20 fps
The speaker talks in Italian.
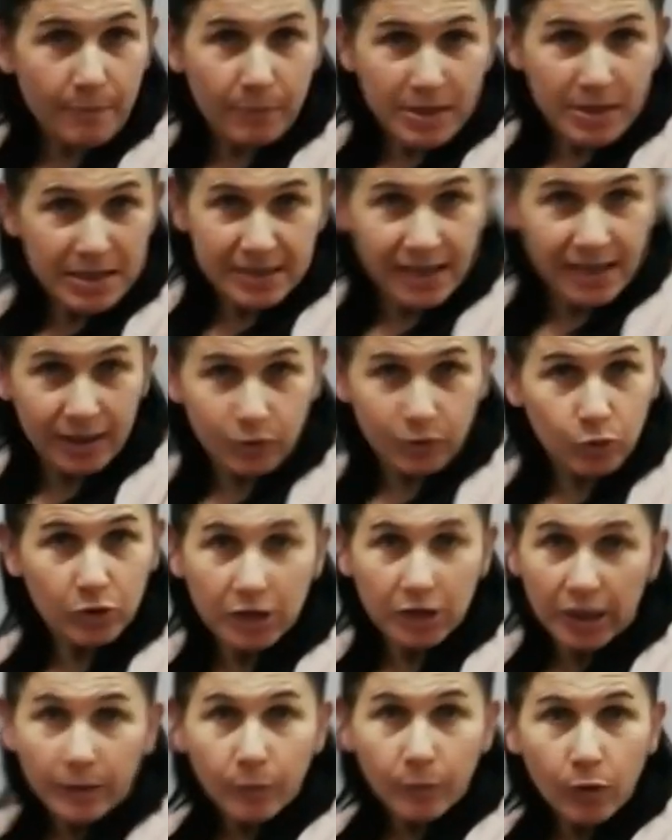stato un
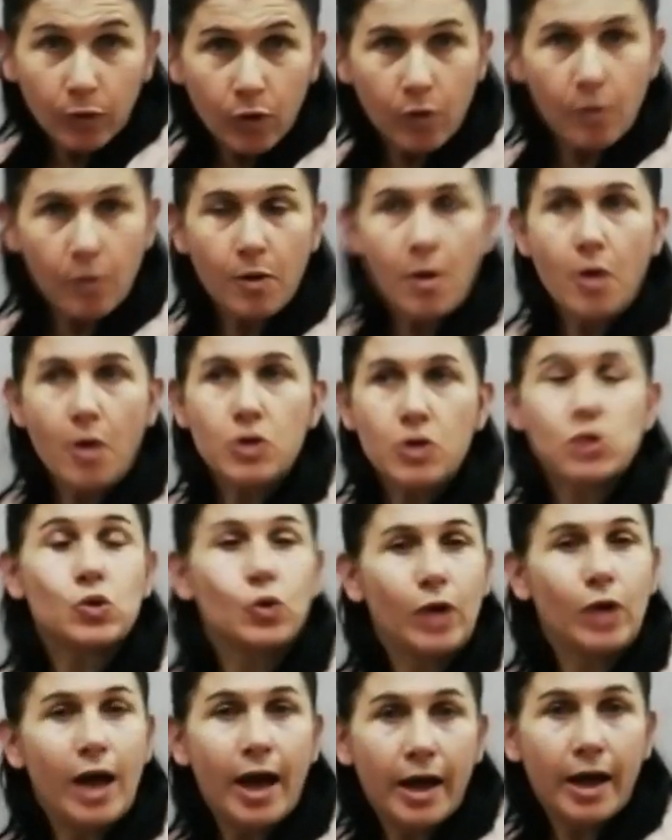tipo
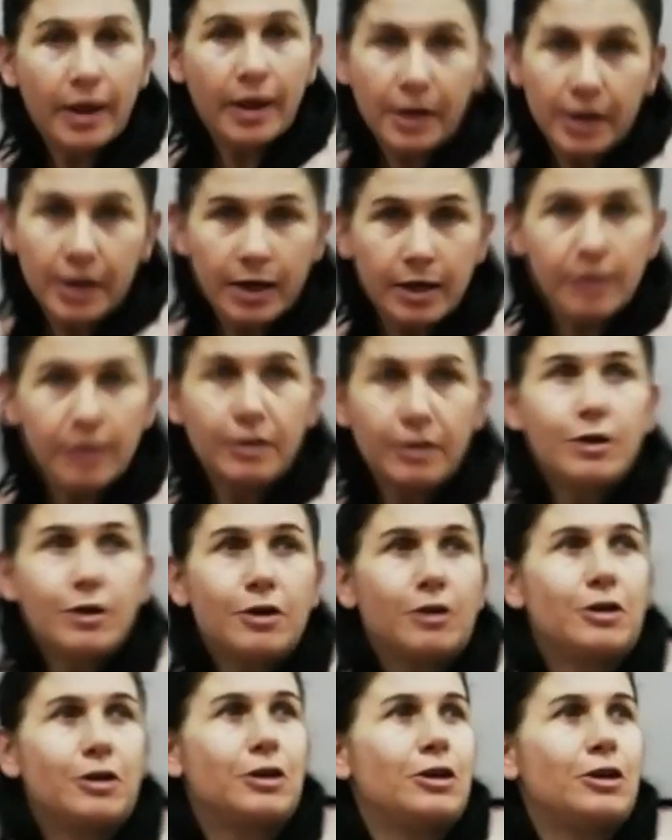solare,
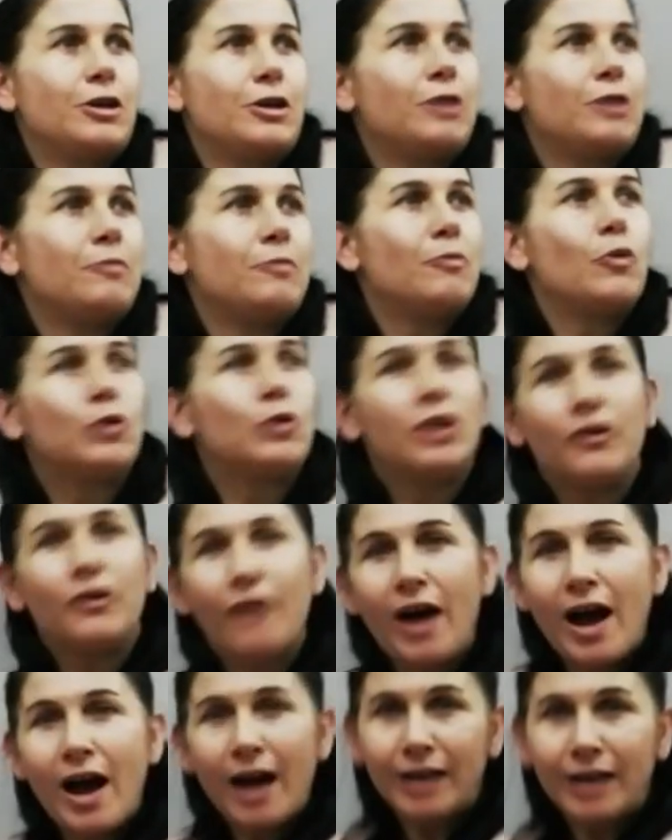eh,
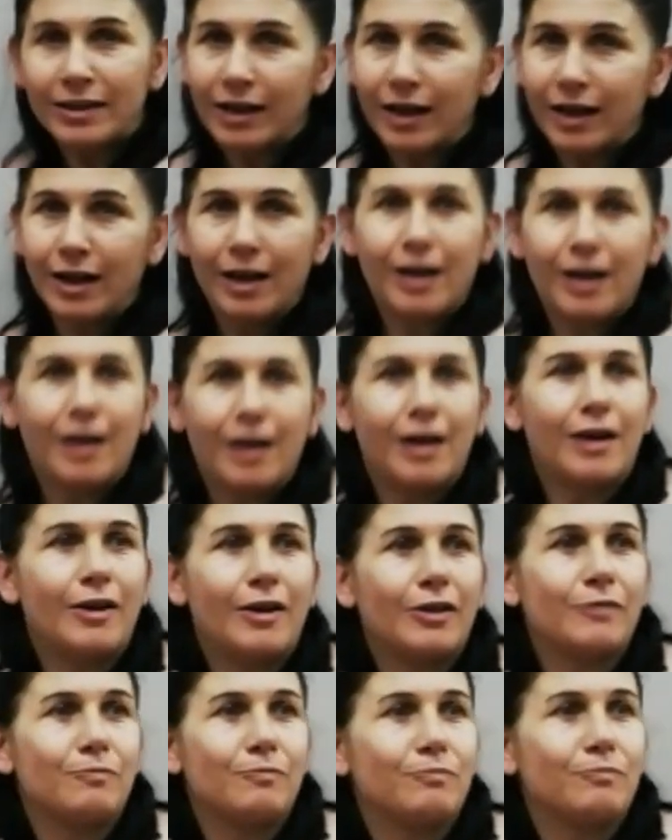motivata,
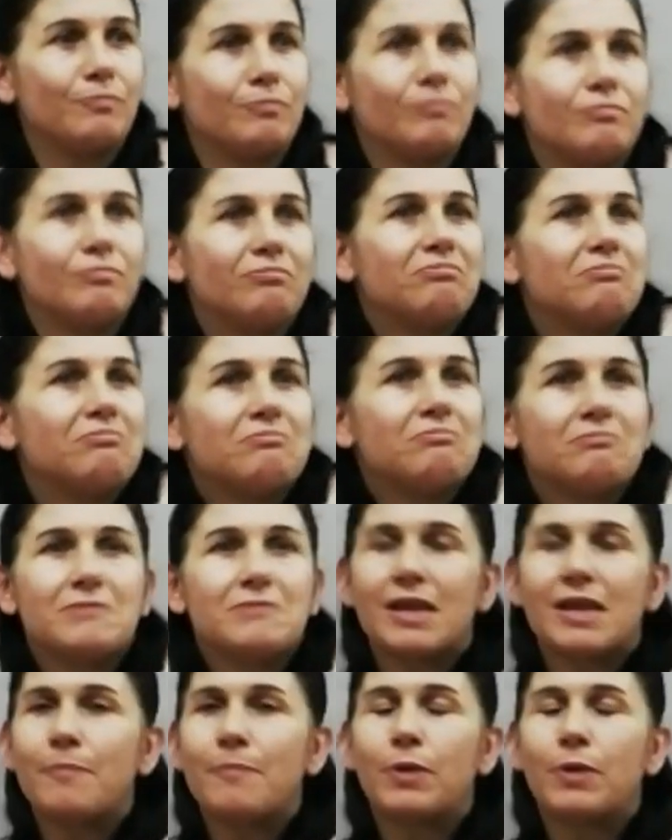mh, mm,
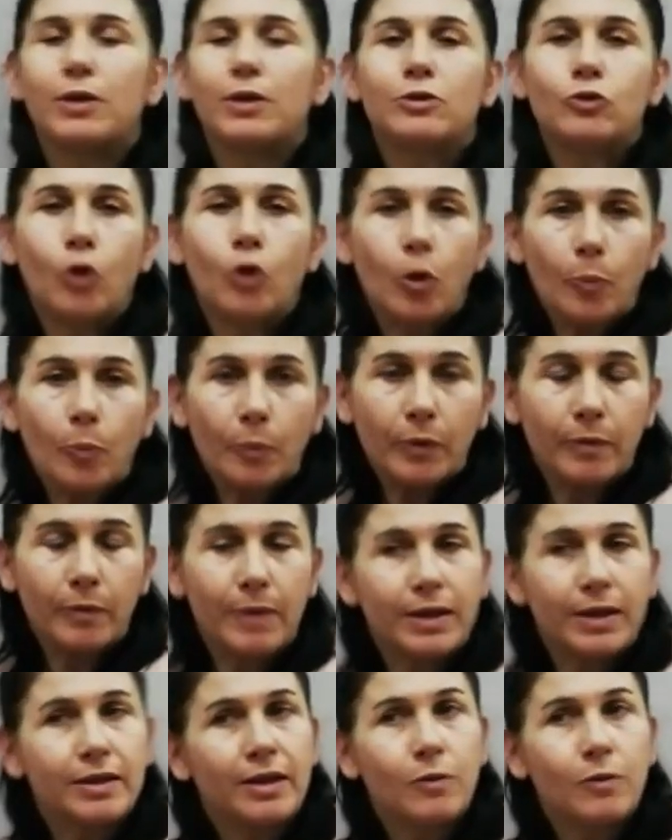sempre al top, ma
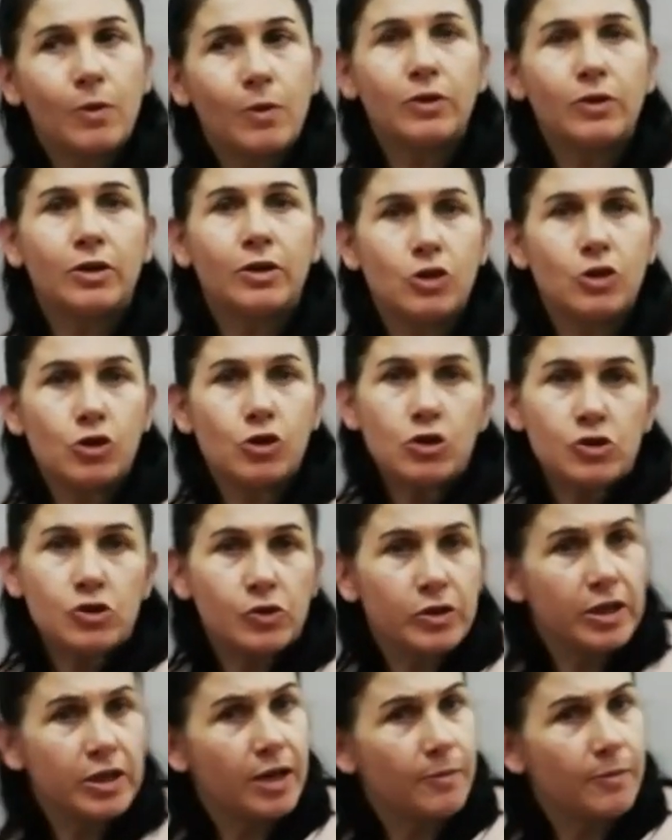da quando ha deciso di
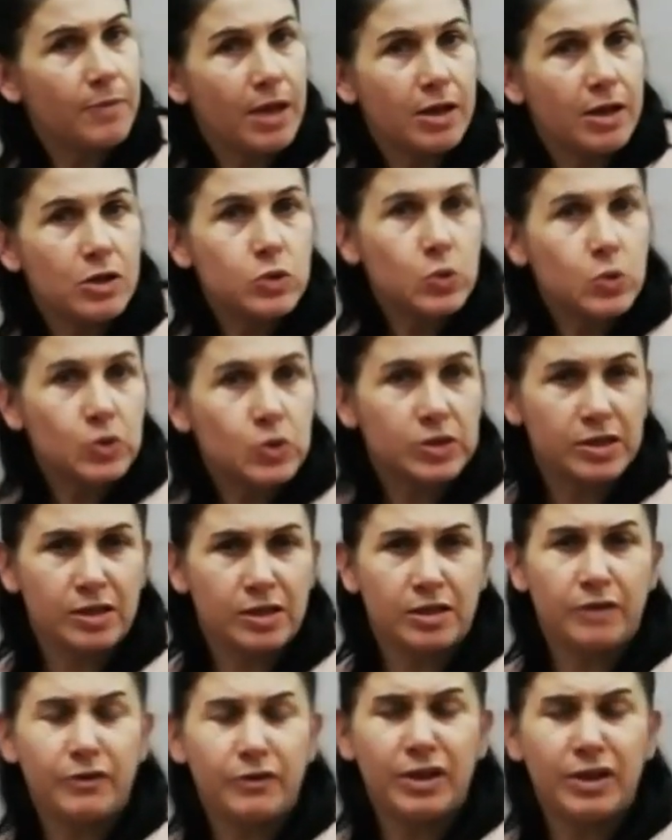cambiare il suo stile di
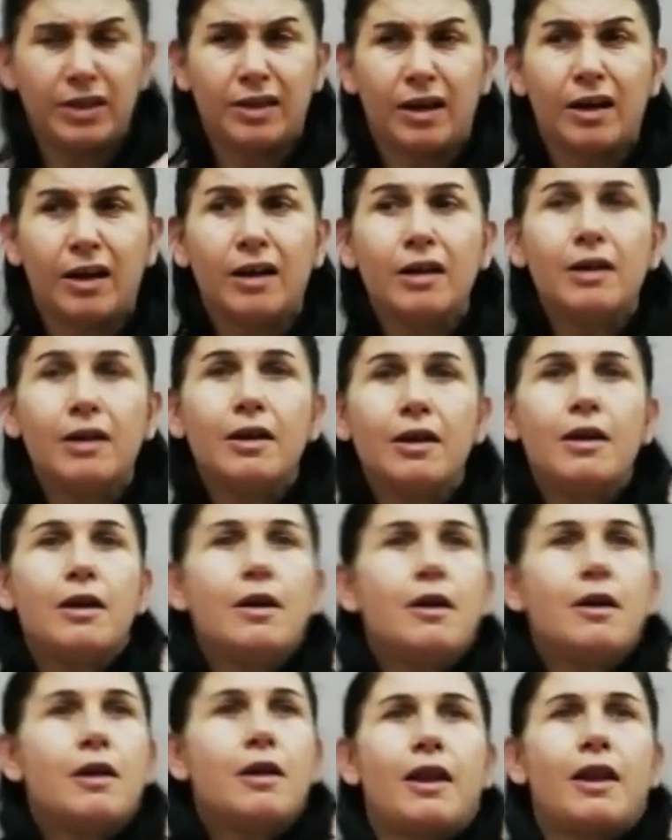vita
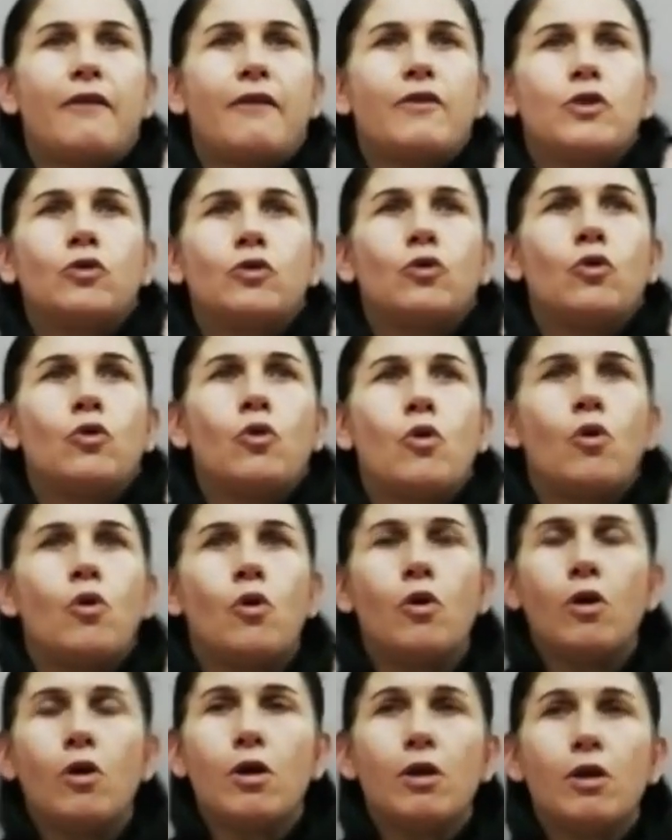la
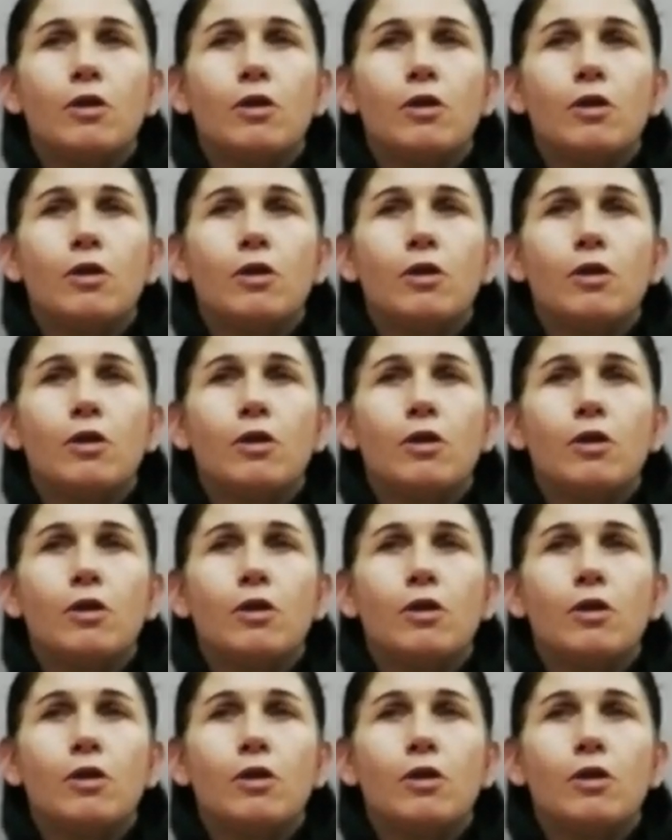vedo